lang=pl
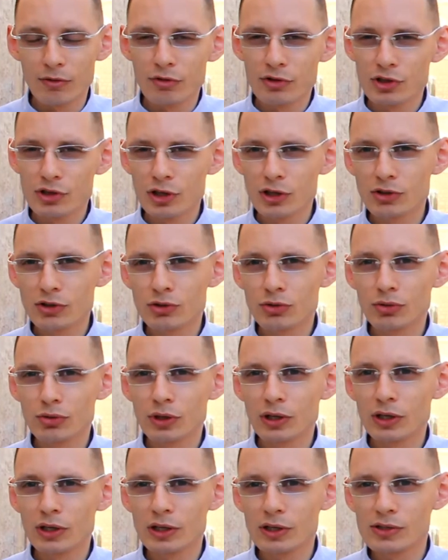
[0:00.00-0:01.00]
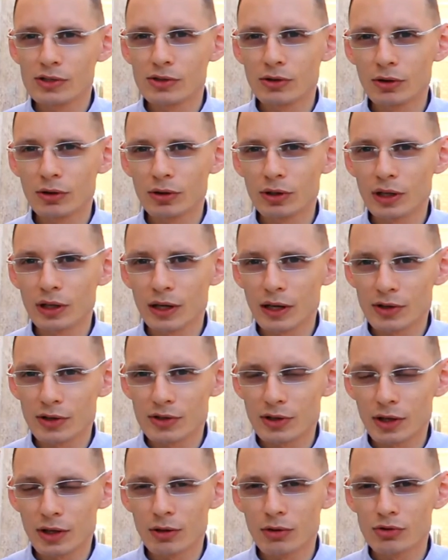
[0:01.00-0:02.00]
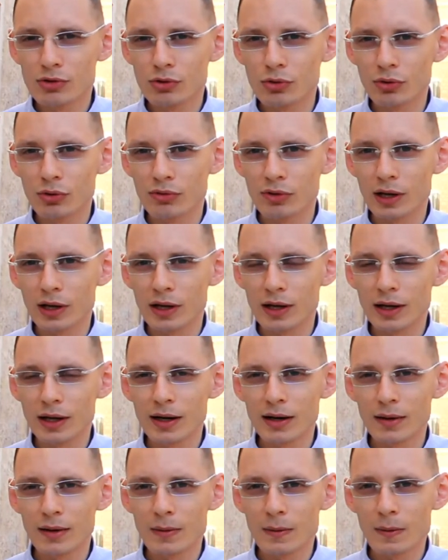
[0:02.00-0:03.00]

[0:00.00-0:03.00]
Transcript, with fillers: w życiu i historii każdego człowieka.